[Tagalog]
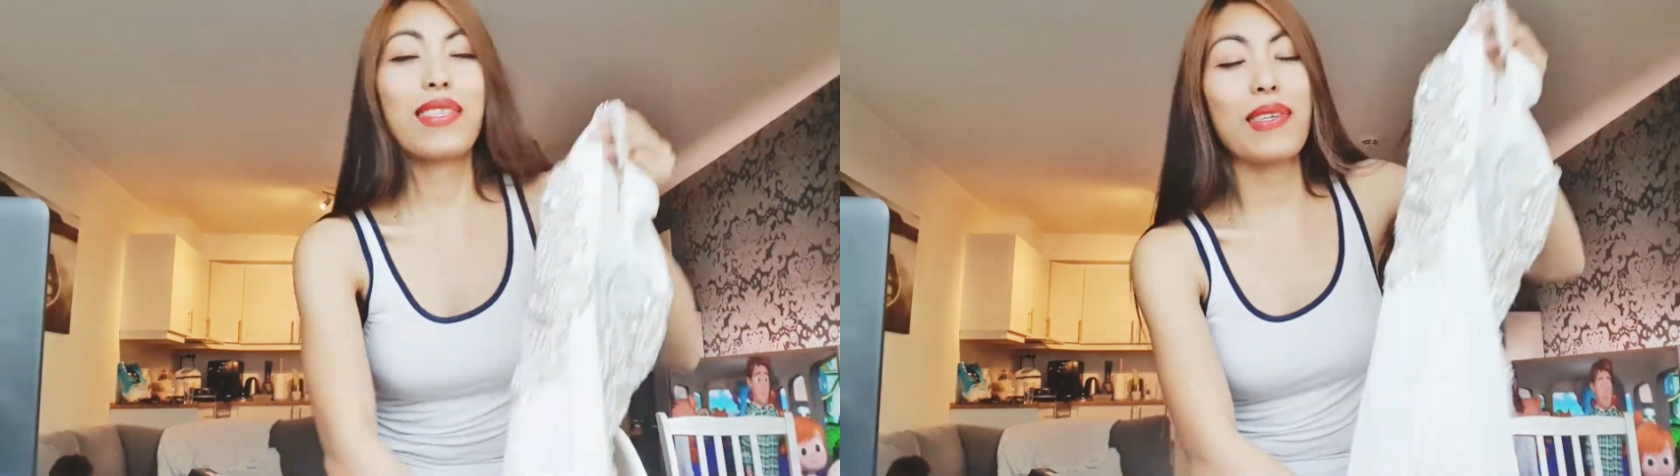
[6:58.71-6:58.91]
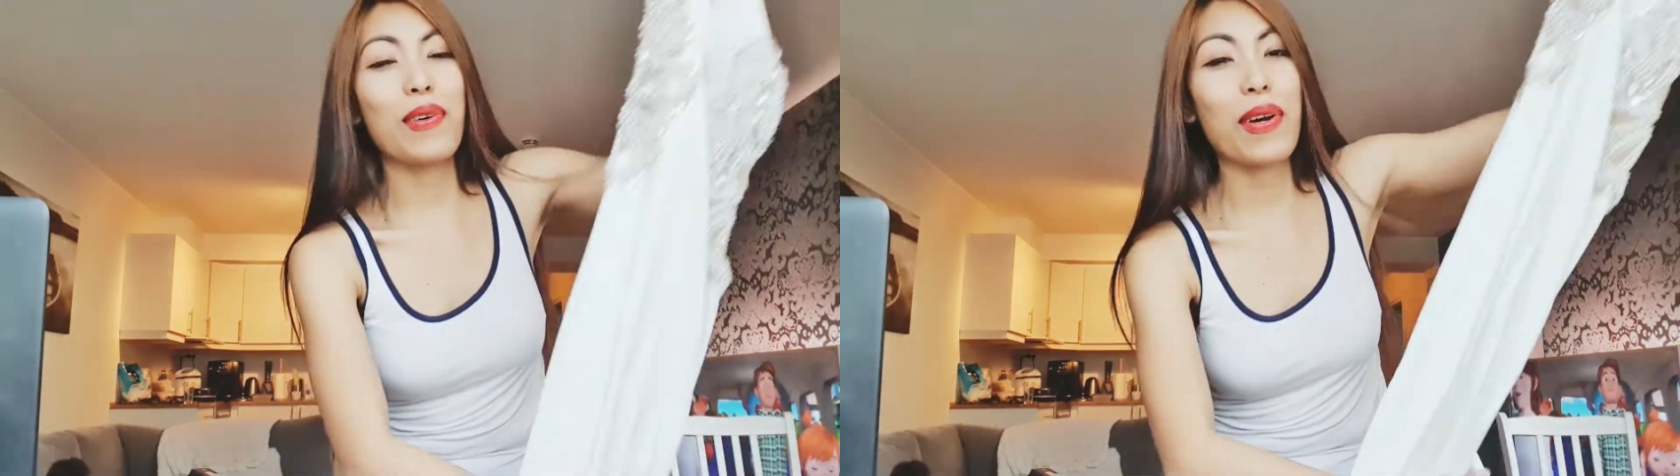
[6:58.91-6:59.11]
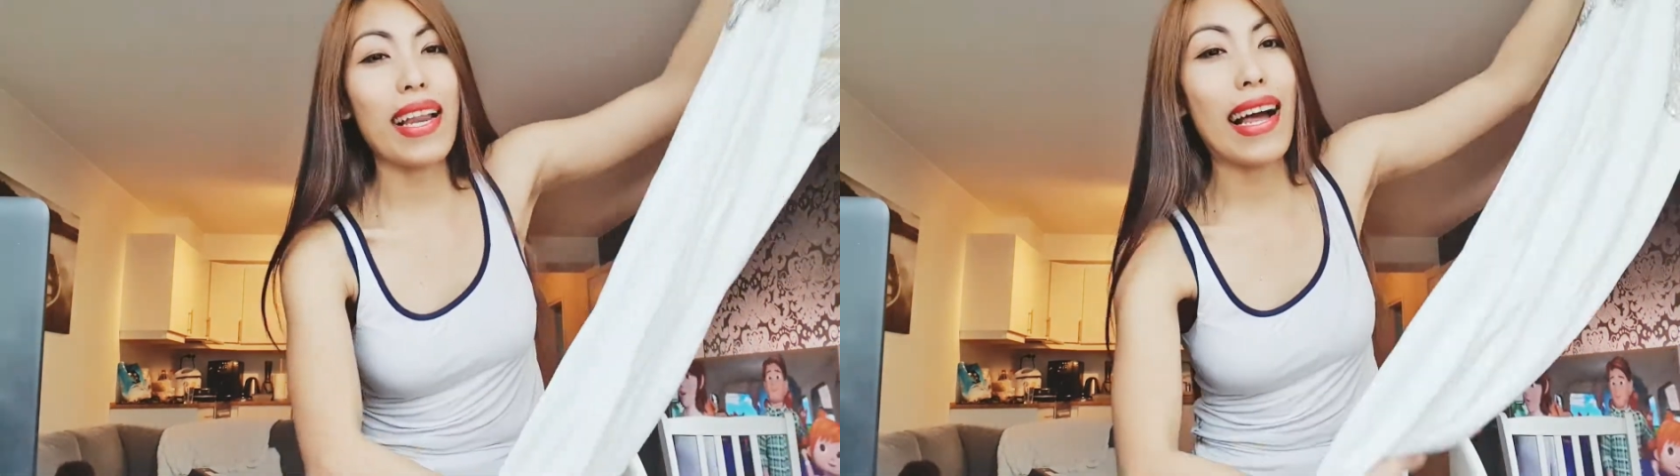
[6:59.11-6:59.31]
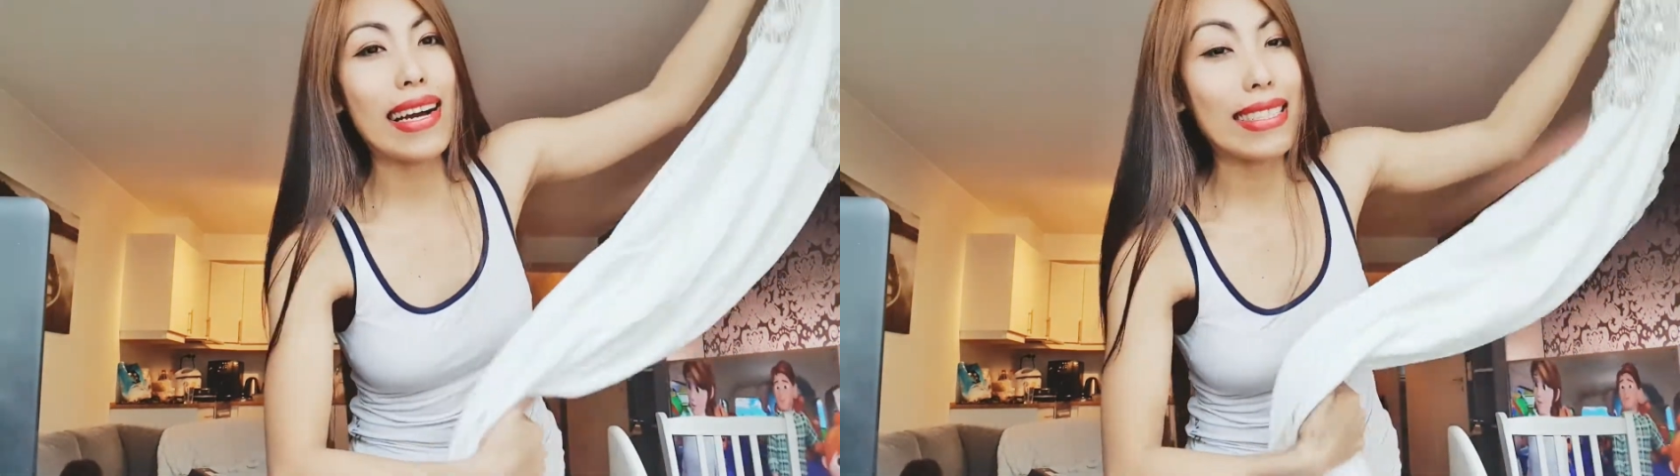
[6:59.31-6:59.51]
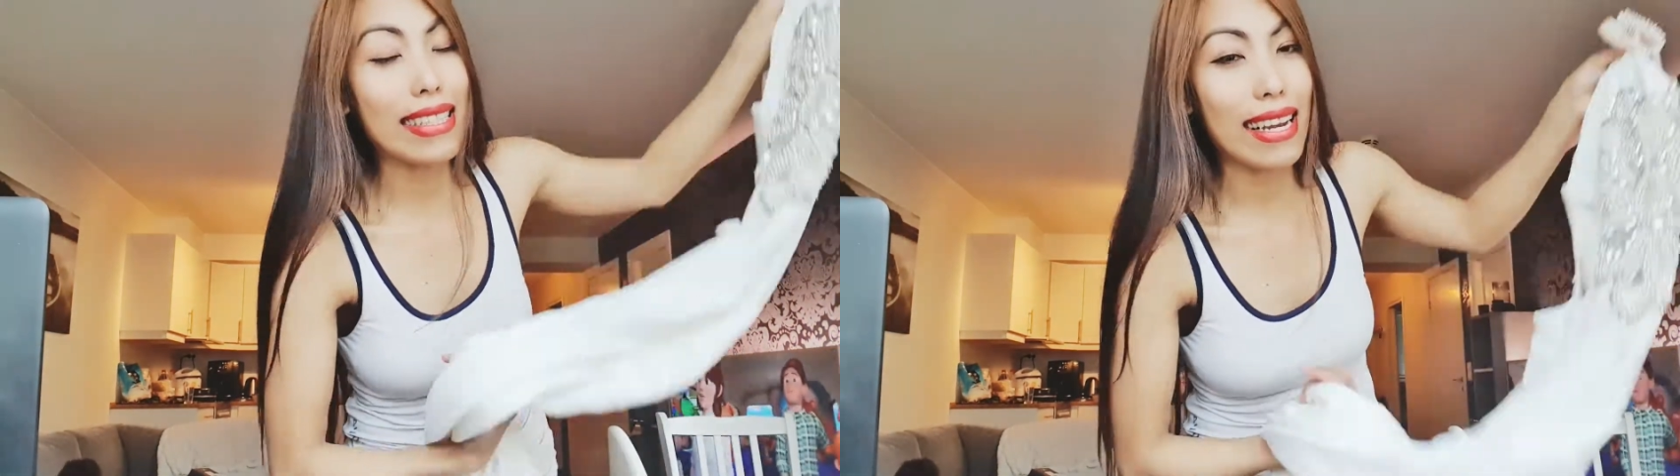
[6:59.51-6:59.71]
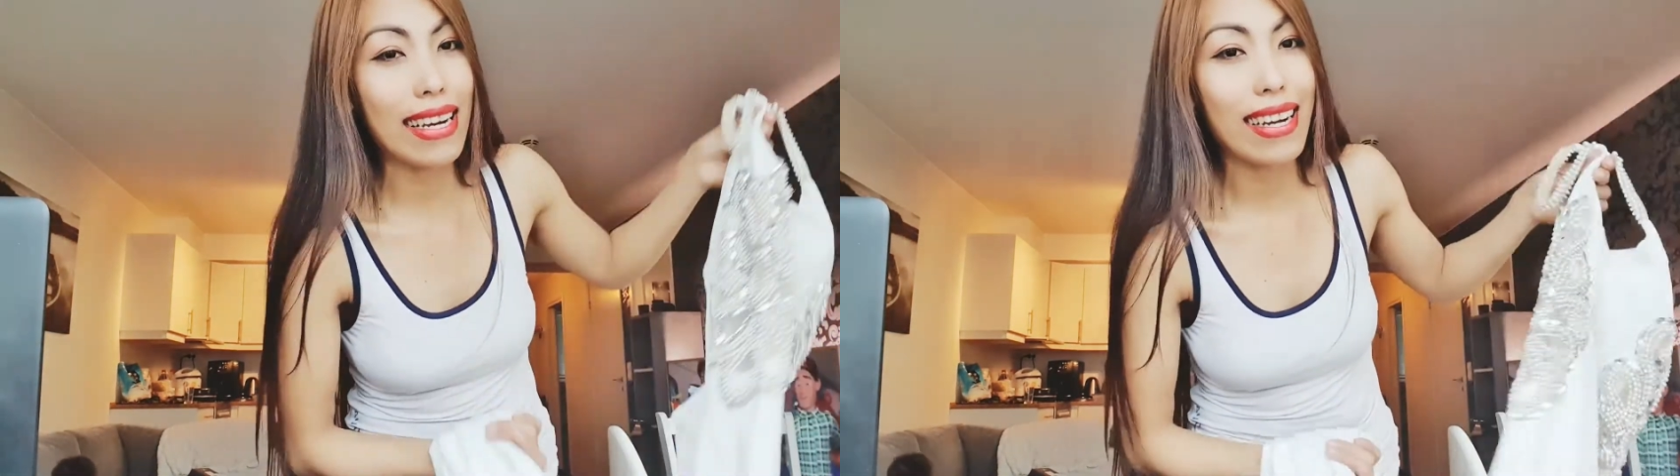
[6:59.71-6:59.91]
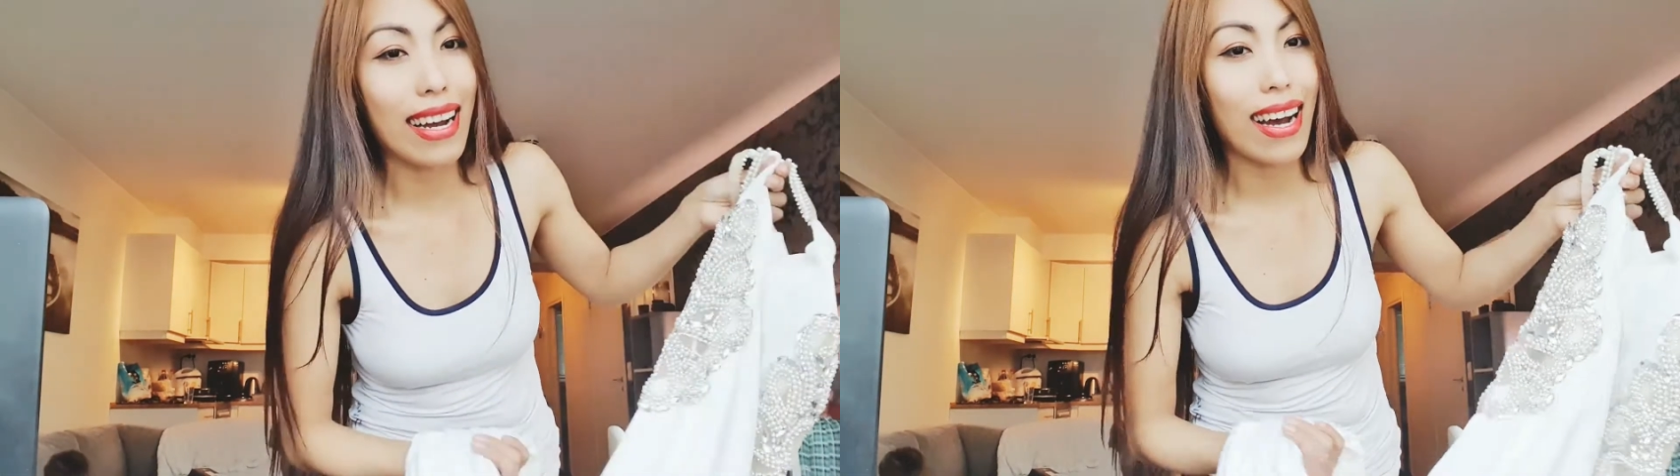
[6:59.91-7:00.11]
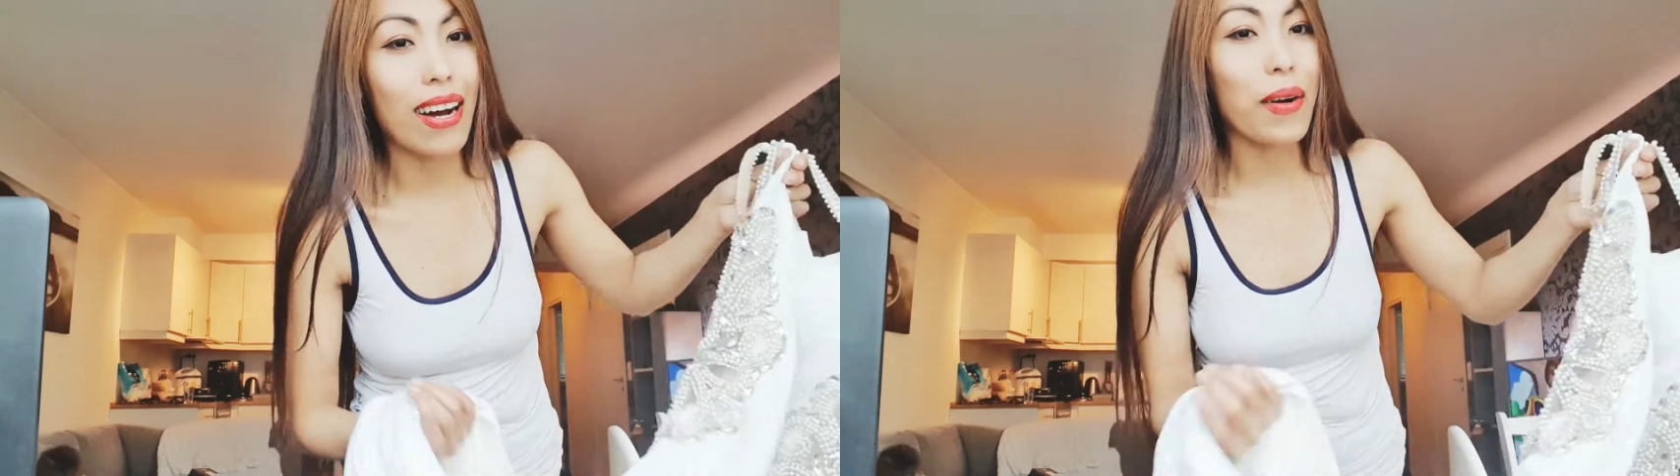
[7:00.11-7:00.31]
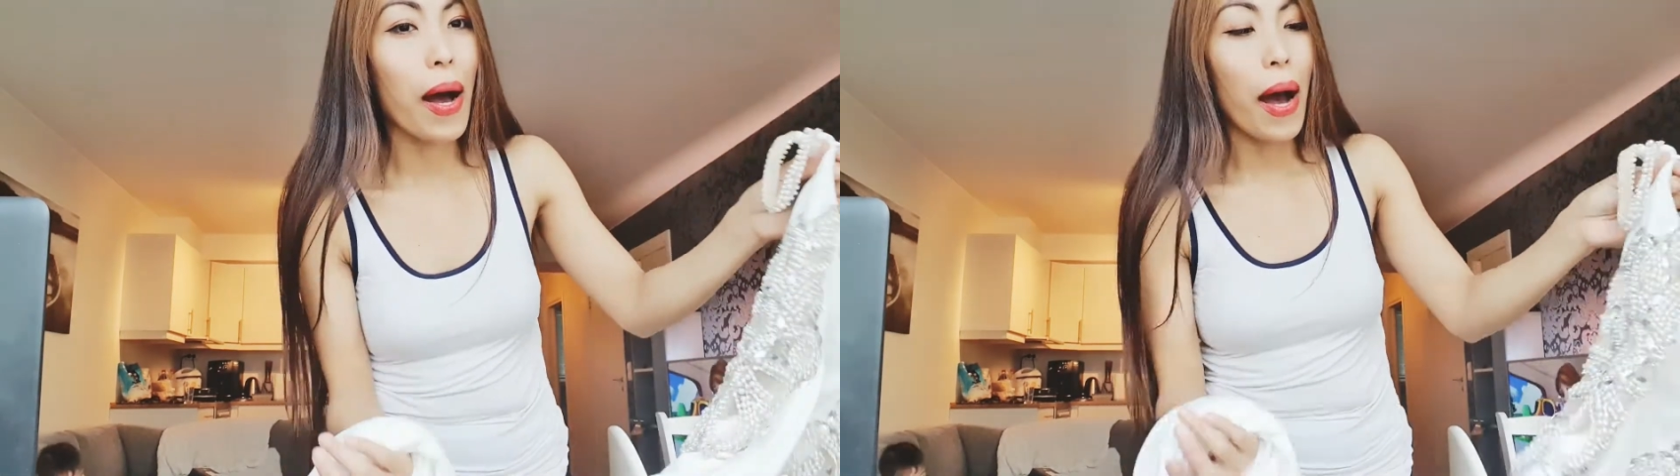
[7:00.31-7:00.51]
So, kailangan talaga